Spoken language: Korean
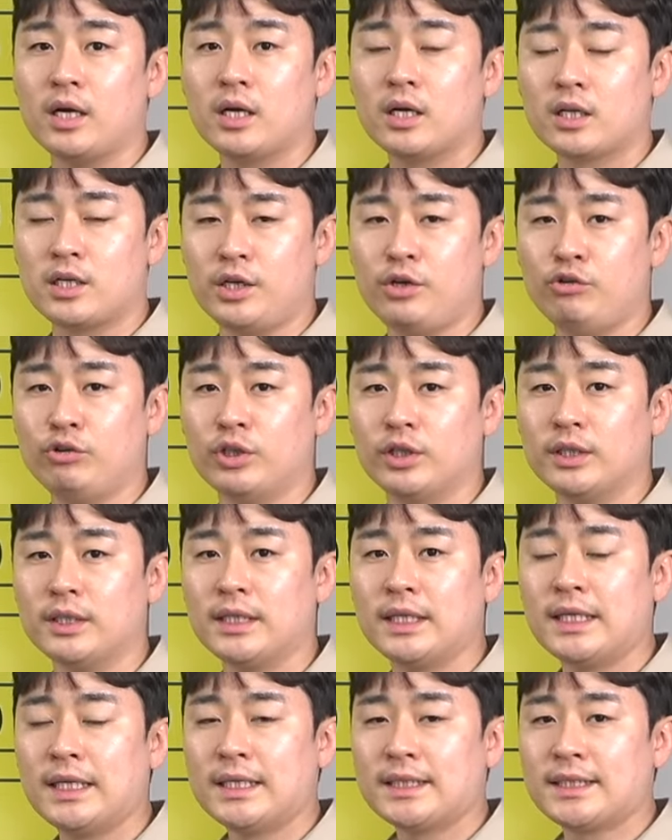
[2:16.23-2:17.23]
그 이유는
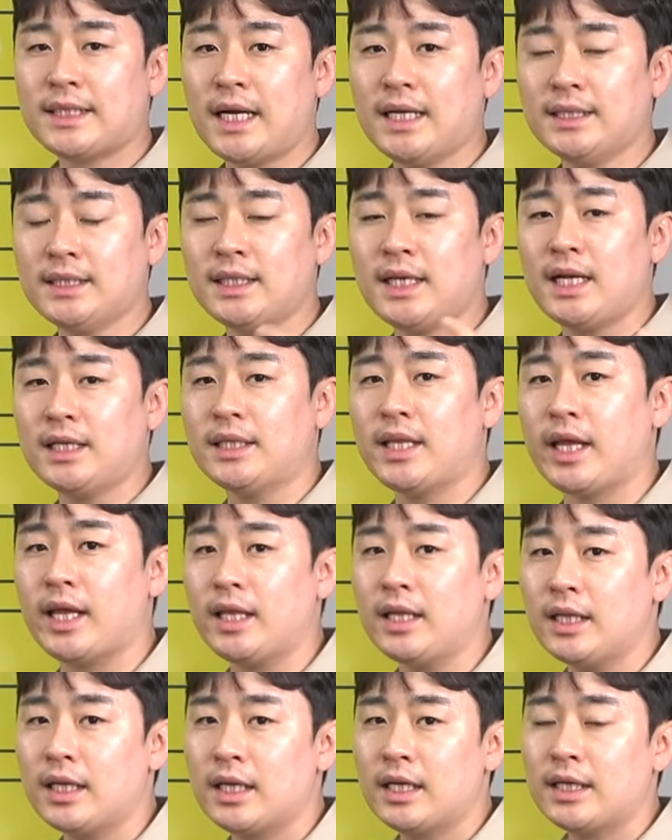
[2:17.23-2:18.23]
상승할
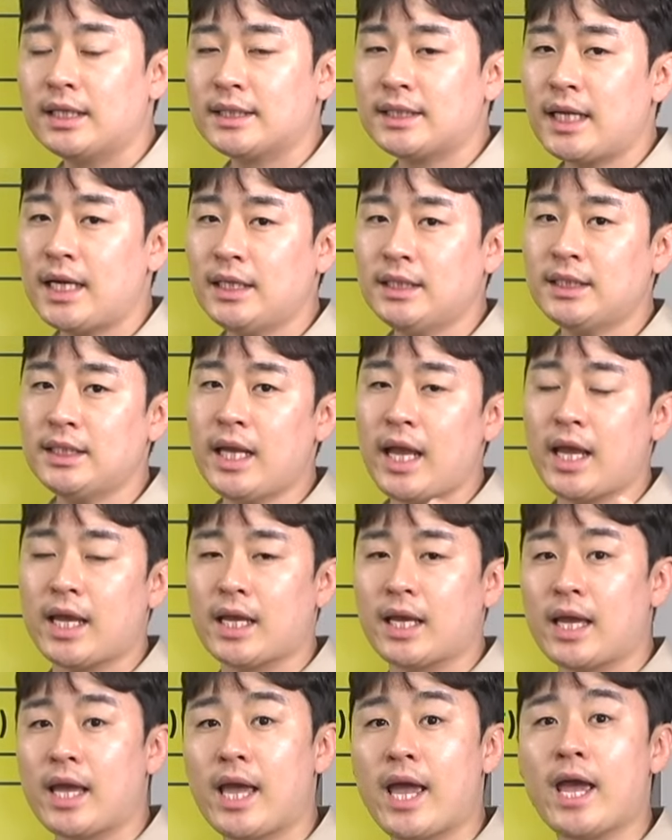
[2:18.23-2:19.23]
땐
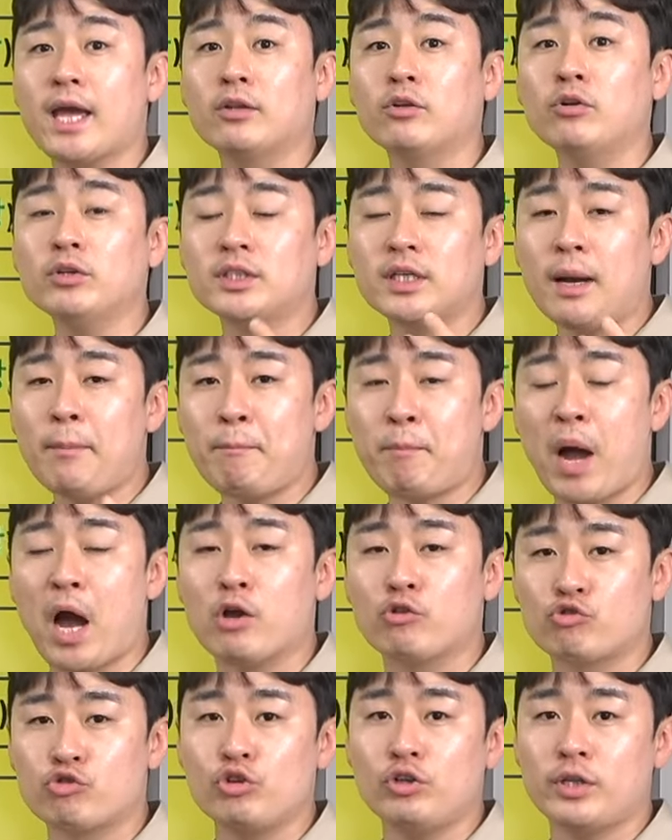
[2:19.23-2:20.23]
상승의 에너지가
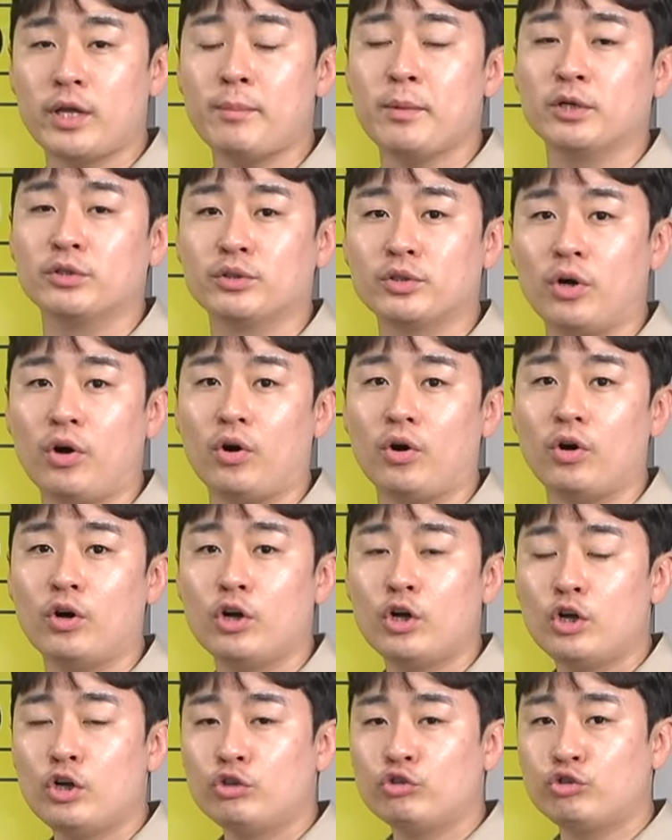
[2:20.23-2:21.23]
방출되면서
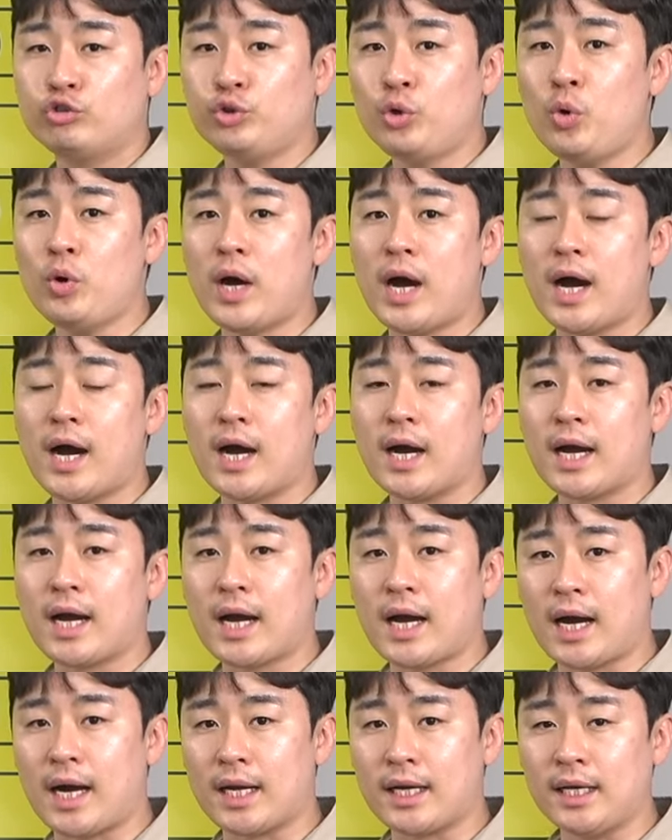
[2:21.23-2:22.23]
수요가
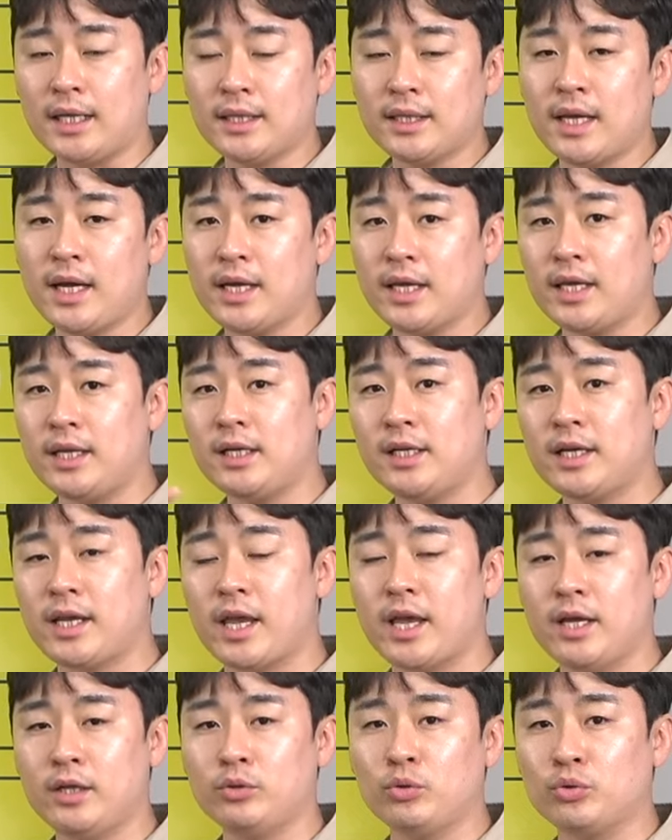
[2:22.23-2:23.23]
갈아타기를
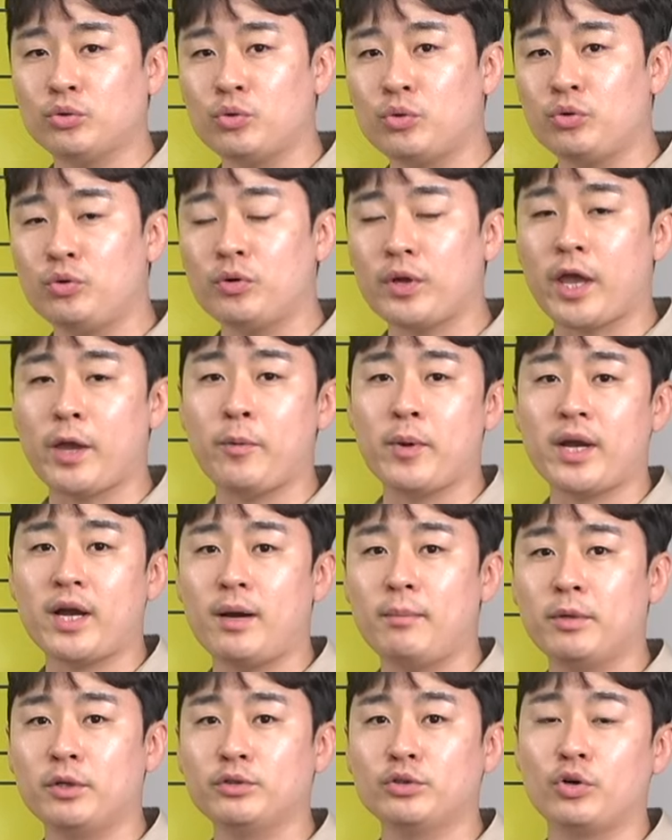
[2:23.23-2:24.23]
계속적으로
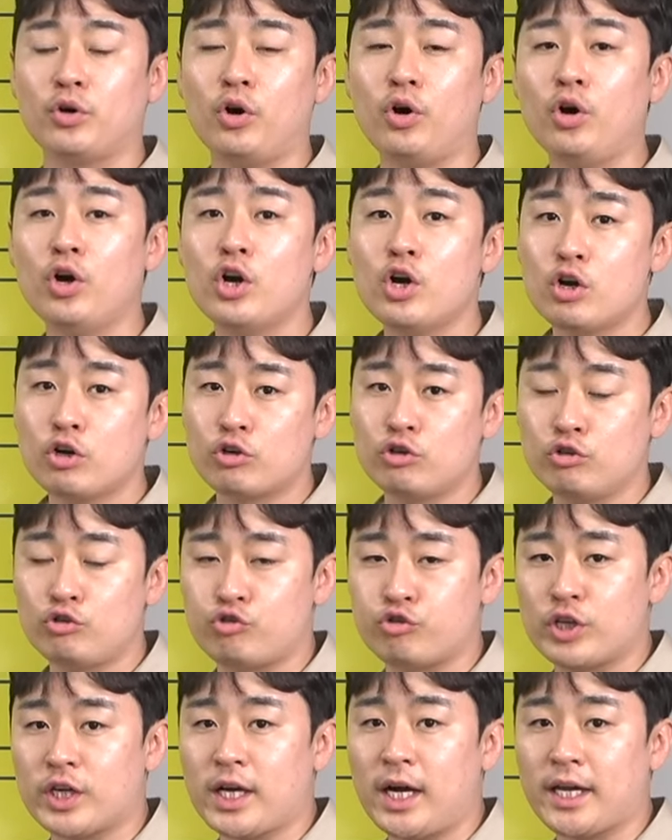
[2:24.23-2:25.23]
계획하면서 그
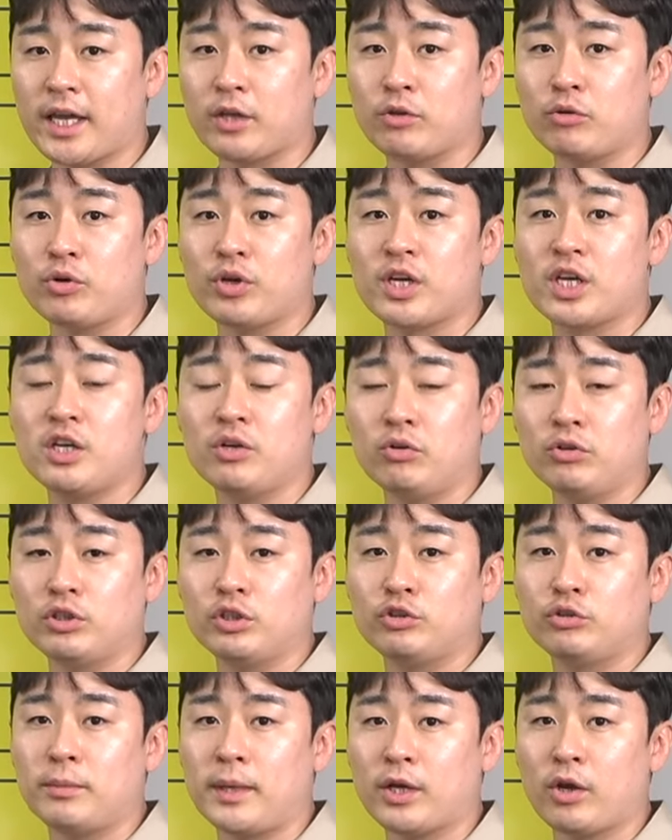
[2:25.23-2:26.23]
주기가 계속 길어질
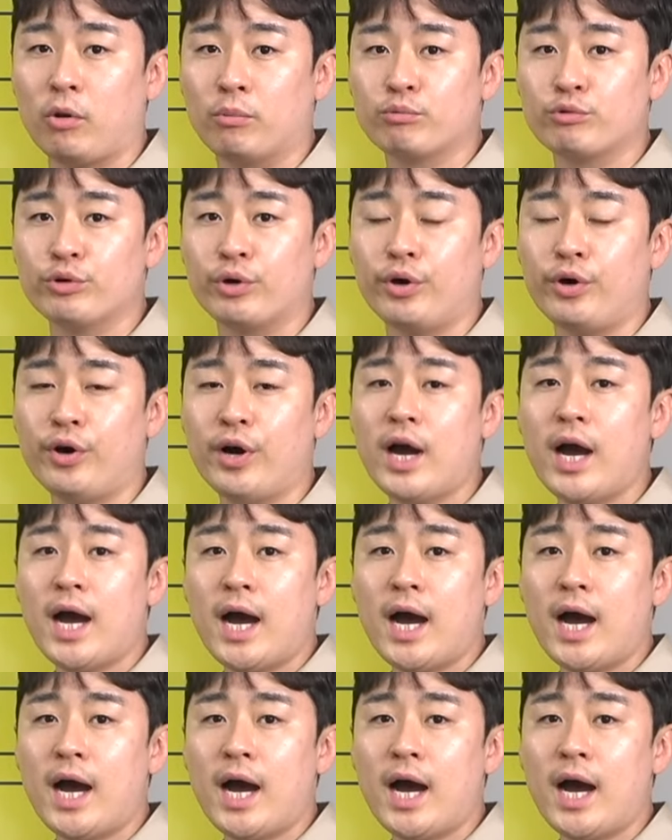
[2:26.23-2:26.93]
수밖에 없고요.